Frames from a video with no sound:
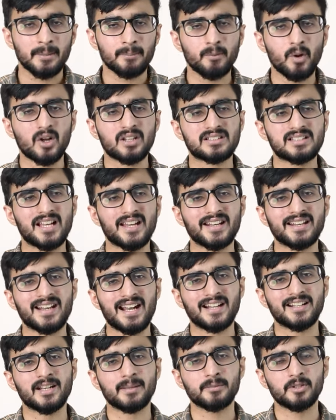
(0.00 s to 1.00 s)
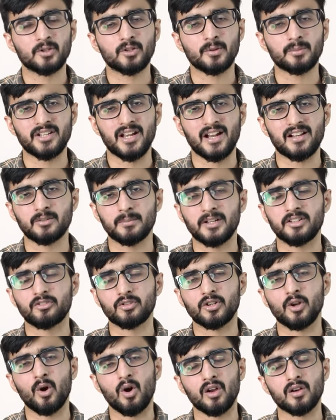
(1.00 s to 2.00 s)
बहुत सारे रैंडम यूट्यूब चैनल्स बन
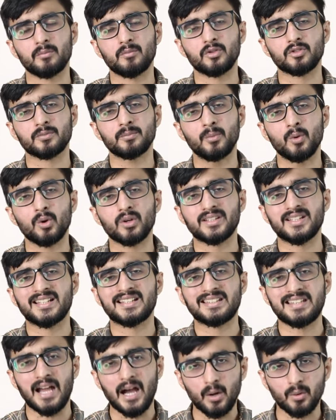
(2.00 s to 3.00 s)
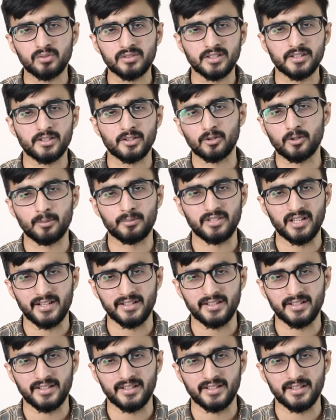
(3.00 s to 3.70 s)
चुके हैं ऑलमोस्ट मोर देन थाउजेंड यूट्यूब